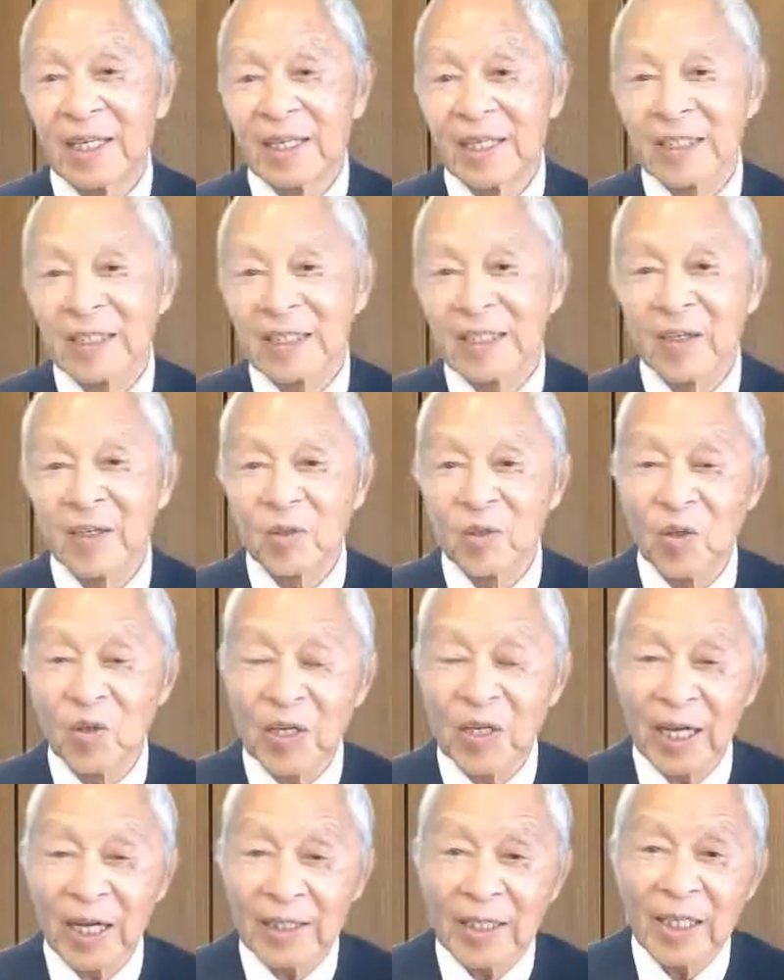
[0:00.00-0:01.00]
えで、こ
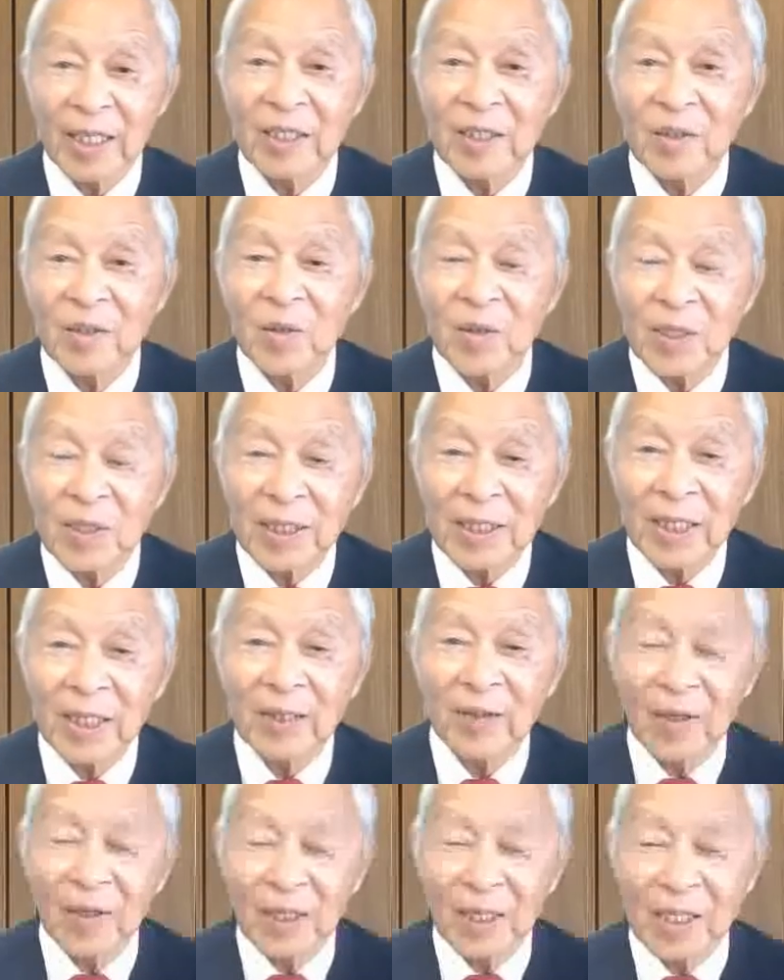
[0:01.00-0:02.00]
の階段の折り
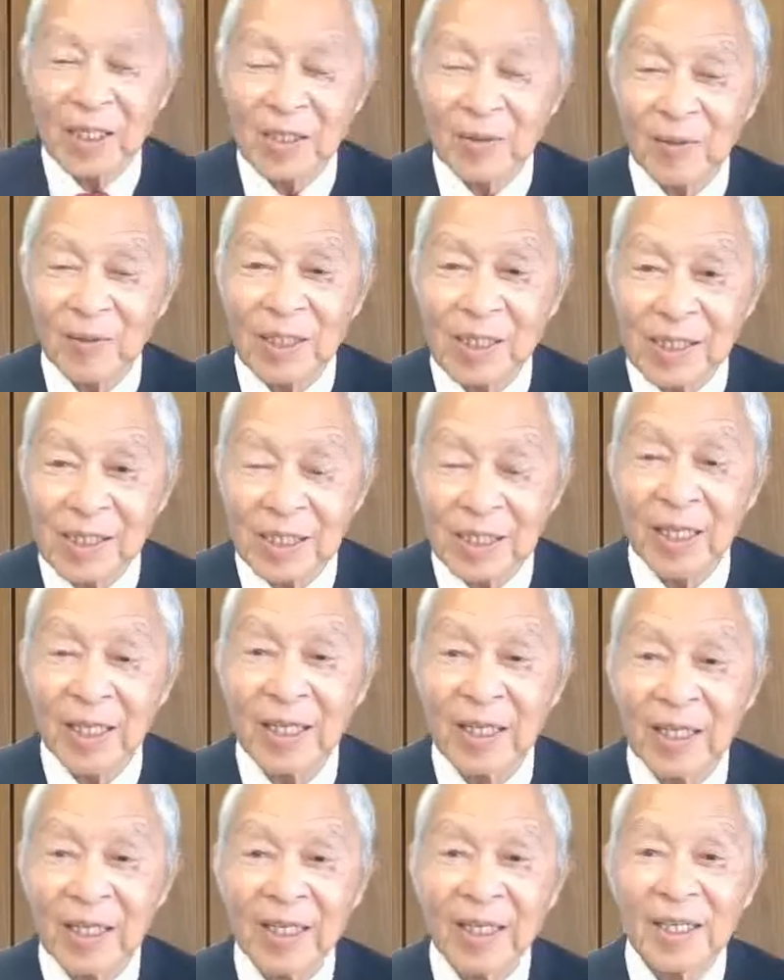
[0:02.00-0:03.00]
方の話はです
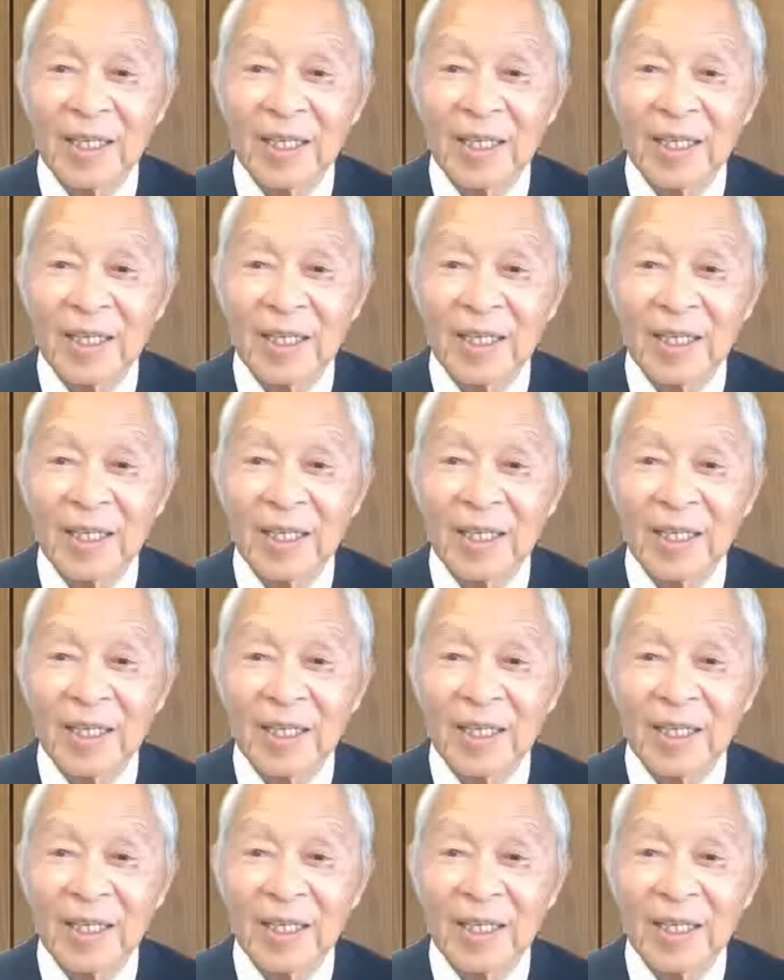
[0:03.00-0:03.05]
ね、